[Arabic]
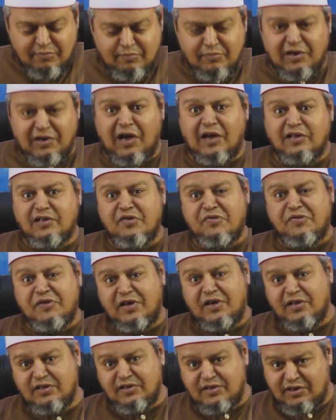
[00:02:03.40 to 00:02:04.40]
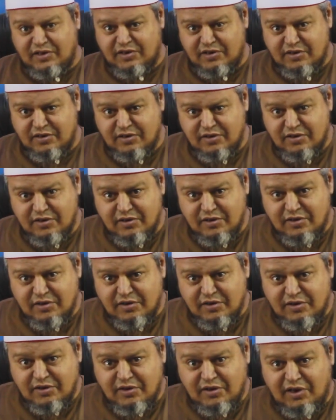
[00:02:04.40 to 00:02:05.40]
من حديث هند
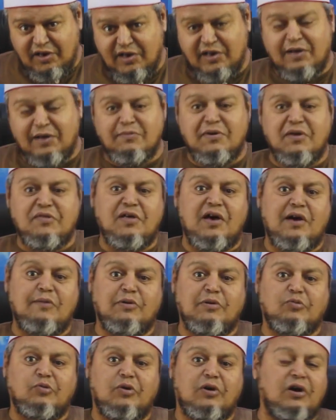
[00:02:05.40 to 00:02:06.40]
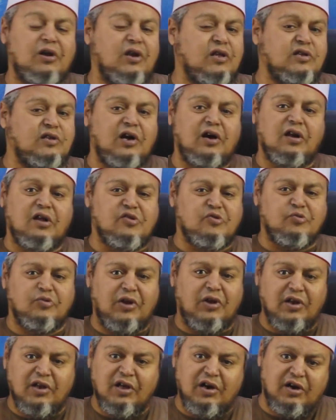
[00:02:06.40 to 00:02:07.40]
حينما ذهبت وقالت يا
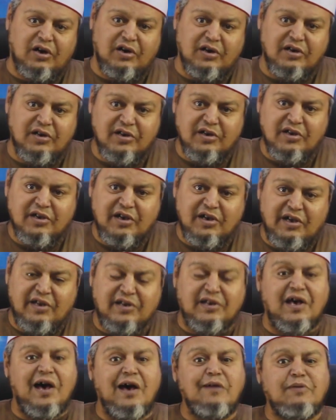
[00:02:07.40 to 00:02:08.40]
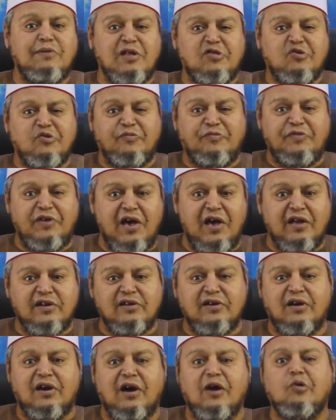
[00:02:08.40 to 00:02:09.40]
رسول الله ان ابا
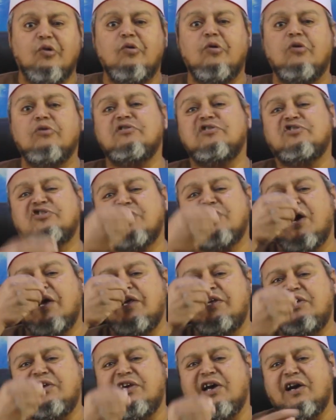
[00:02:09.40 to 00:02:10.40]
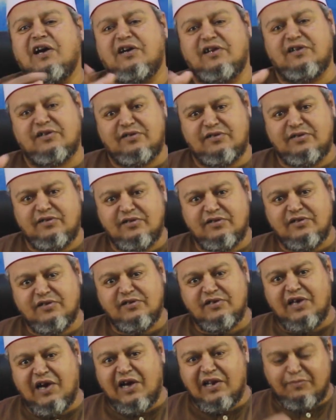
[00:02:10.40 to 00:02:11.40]
سفيان رجل شحيح
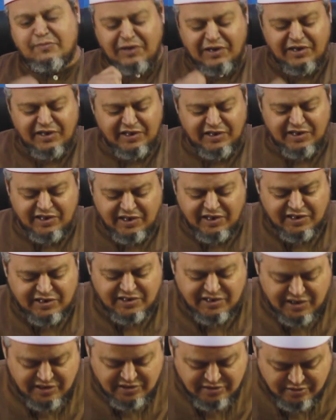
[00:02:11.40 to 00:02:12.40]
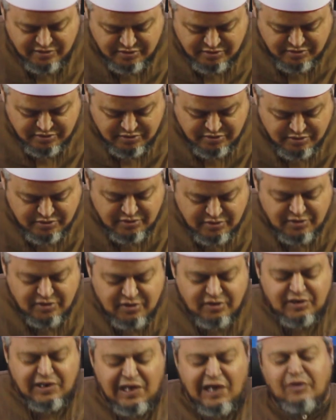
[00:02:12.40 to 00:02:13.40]
يعني بخيل جلده
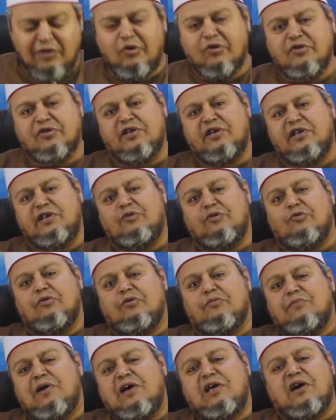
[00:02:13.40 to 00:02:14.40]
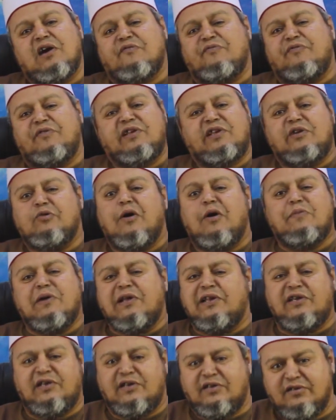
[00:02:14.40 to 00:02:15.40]
لا يعطيني ما يكفيني
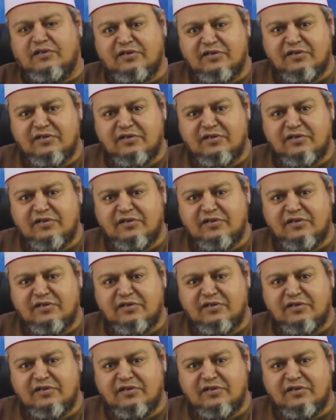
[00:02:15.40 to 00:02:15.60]
وبنيه